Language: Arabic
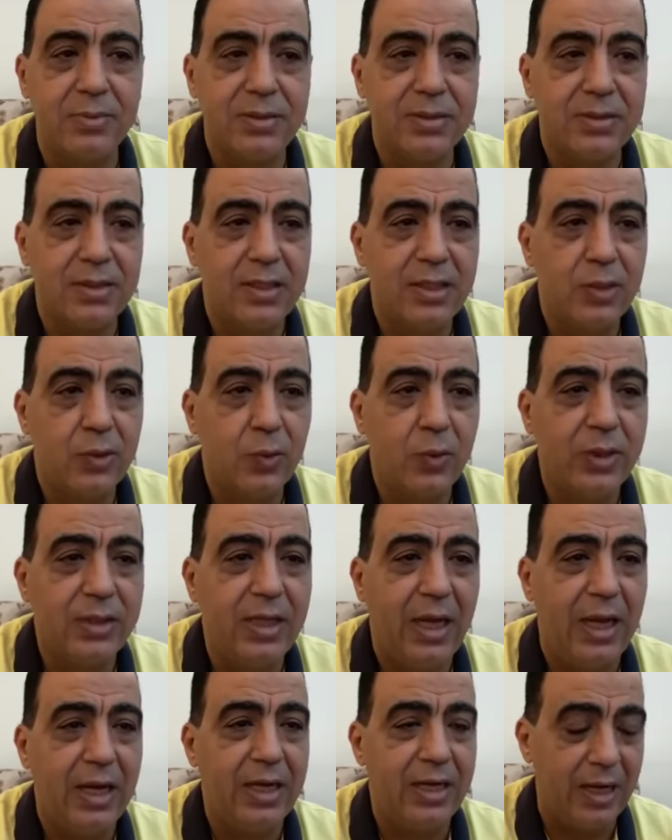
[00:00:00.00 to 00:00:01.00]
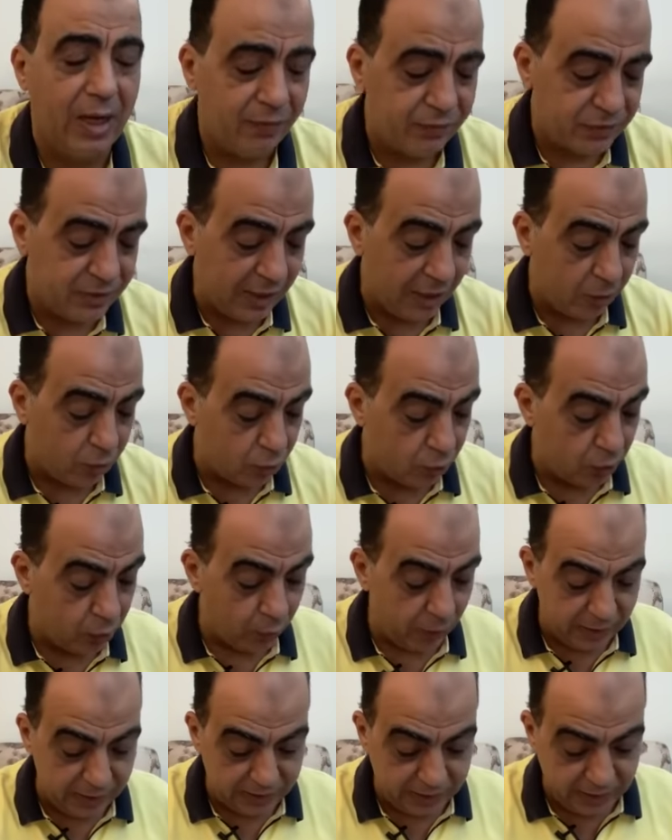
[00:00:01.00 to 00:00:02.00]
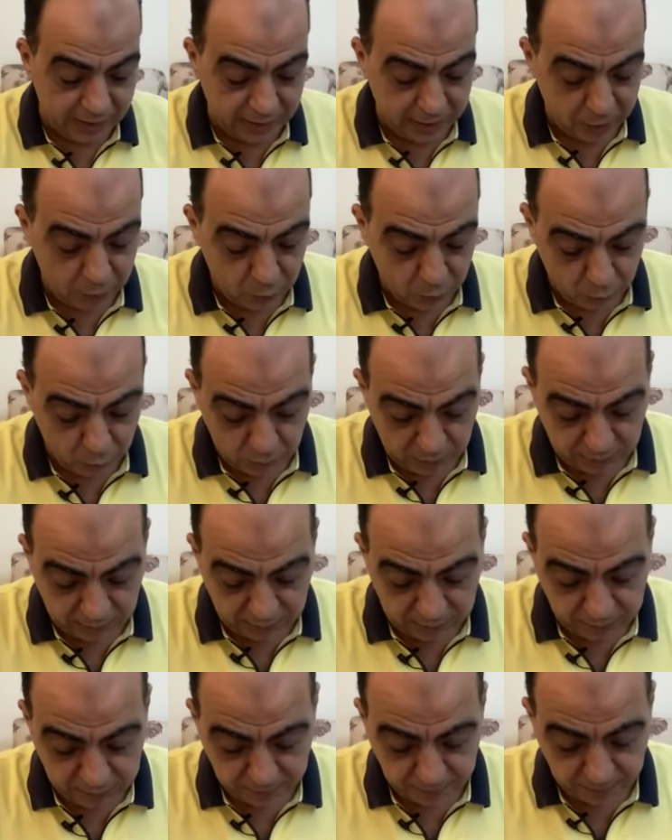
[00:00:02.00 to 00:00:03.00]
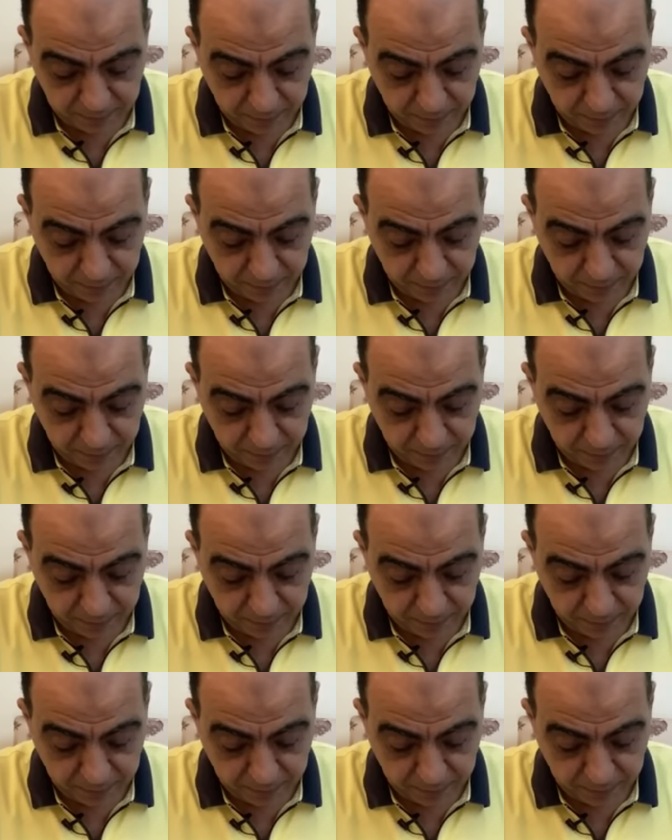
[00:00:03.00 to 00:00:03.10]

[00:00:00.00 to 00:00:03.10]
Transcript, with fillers: الزين وادعي لنفسك والوالدين والغير